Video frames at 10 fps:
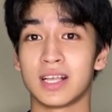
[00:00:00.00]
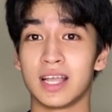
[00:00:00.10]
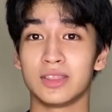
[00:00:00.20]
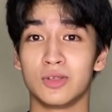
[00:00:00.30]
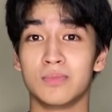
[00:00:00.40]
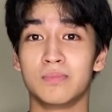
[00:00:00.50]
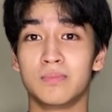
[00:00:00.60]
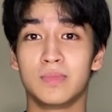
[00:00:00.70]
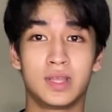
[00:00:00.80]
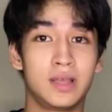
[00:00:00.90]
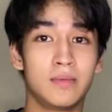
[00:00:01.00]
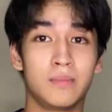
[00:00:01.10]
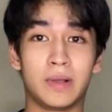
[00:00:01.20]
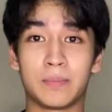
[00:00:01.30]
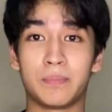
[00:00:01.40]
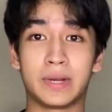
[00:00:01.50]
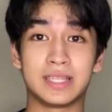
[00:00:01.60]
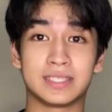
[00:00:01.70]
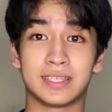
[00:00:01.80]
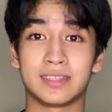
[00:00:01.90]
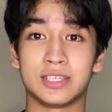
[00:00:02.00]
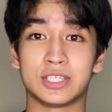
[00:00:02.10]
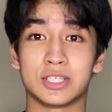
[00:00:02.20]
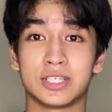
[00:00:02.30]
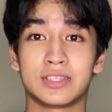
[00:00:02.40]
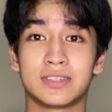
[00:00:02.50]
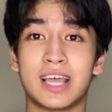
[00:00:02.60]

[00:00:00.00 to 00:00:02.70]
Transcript: gantong pag-print sa t-shirt.